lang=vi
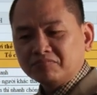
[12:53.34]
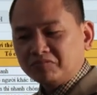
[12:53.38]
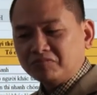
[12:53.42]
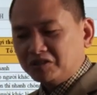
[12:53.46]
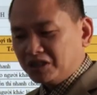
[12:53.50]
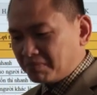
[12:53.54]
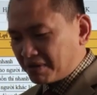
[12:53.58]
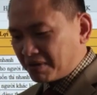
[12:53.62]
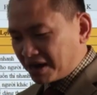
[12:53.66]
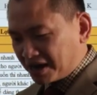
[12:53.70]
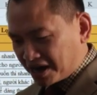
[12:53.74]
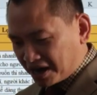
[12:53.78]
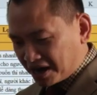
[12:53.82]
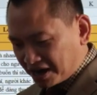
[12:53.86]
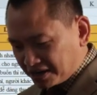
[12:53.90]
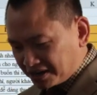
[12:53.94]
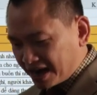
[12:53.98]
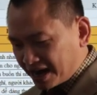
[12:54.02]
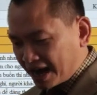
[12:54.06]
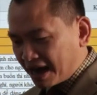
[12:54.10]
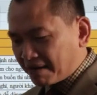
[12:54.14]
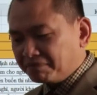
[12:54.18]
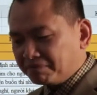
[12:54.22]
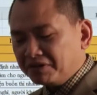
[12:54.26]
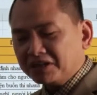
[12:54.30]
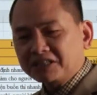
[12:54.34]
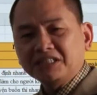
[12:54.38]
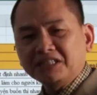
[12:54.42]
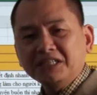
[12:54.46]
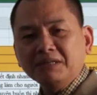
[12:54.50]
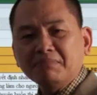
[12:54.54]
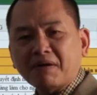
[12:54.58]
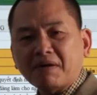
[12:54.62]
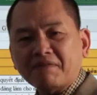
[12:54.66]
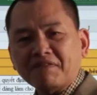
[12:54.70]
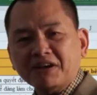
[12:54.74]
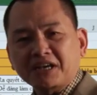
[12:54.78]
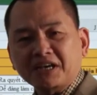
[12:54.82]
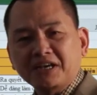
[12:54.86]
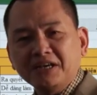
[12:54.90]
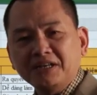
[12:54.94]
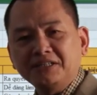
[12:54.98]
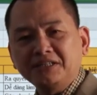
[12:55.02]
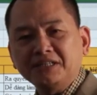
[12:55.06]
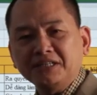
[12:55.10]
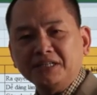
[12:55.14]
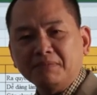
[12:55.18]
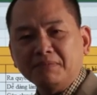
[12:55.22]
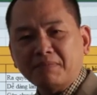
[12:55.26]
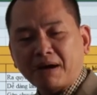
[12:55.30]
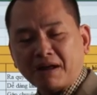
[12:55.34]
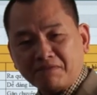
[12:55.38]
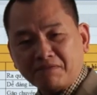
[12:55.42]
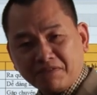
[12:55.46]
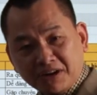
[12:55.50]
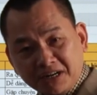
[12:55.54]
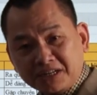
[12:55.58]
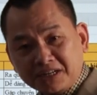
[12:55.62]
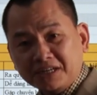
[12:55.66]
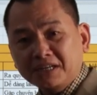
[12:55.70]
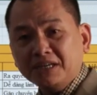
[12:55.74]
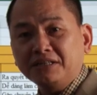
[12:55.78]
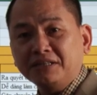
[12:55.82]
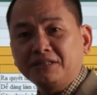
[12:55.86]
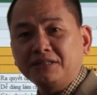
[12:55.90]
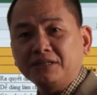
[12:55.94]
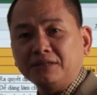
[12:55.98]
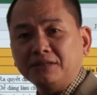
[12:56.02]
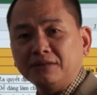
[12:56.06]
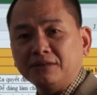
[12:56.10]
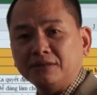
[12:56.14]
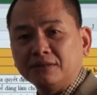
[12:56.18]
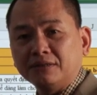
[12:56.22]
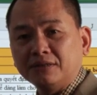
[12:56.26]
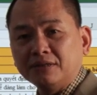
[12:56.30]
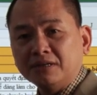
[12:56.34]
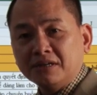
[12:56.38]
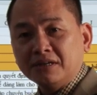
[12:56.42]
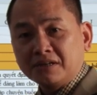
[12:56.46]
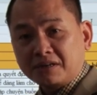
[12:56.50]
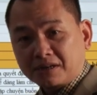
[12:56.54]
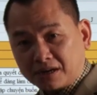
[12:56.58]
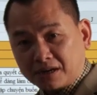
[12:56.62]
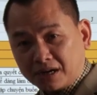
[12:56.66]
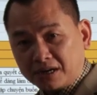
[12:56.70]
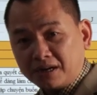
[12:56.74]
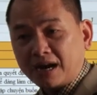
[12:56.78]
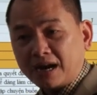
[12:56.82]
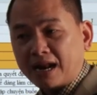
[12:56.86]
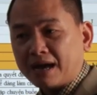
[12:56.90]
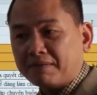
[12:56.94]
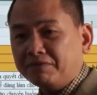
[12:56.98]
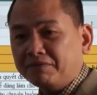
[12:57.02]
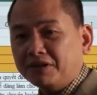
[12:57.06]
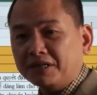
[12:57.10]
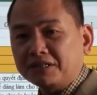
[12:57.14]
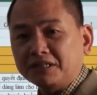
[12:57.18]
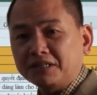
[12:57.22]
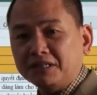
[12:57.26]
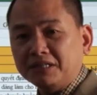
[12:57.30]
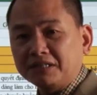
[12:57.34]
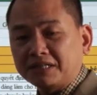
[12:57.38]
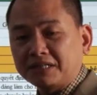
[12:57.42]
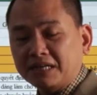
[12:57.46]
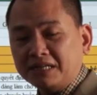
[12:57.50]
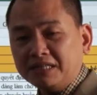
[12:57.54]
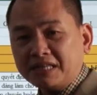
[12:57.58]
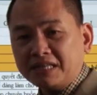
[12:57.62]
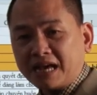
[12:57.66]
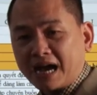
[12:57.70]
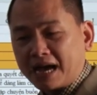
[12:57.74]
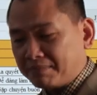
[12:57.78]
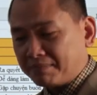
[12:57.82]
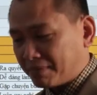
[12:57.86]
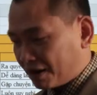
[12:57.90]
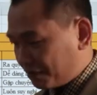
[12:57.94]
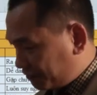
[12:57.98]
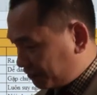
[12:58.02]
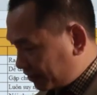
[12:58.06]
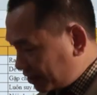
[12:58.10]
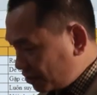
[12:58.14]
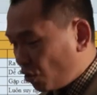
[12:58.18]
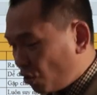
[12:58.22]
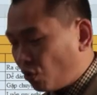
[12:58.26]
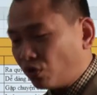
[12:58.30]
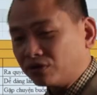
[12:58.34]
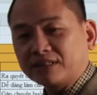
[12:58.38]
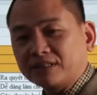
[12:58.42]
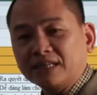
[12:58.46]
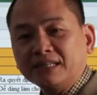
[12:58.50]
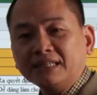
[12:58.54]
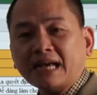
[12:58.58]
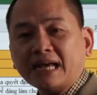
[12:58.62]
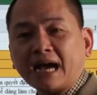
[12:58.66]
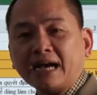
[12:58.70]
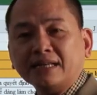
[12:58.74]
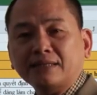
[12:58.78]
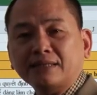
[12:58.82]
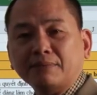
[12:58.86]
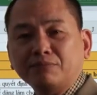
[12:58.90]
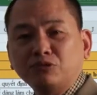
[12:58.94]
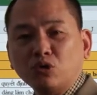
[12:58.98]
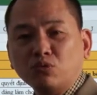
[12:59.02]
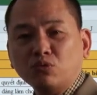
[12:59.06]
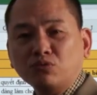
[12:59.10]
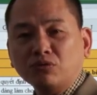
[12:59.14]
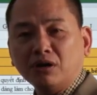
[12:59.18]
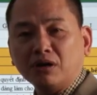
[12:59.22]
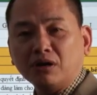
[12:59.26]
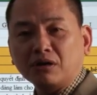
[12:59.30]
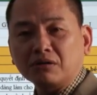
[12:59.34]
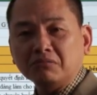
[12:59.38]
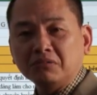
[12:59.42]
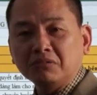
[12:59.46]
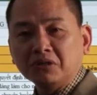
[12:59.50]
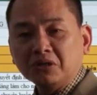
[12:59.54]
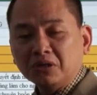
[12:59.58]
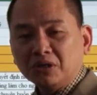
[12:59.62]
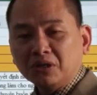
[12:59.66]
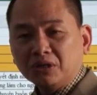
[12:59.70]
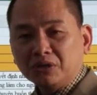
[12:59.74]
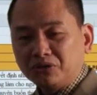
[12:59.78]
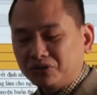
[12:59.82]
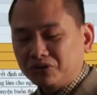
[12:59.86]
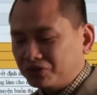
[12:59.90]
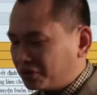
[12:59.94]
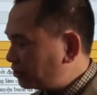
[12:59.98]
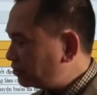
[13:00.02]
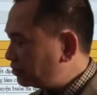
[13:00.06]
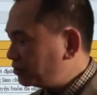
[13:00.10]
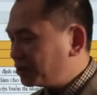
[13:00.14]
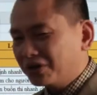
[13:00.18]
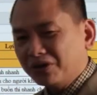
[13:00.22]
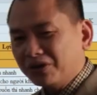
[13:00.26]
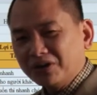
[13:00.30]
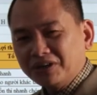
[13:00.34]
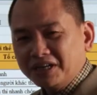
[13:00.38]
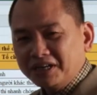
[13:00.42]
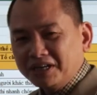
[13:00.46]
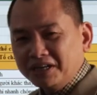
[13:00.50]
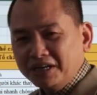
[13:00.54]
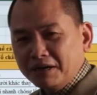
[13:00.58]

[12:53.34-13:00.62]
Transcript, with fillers: Nhưng mà cần làm việc gì mà phải kiên trì, bạn vẫn kiên trì. Cần làm việc gì tĩnh tại, bạn vẫn ngồi tĩnh tại, tập trung được. Trời ơi, người đấy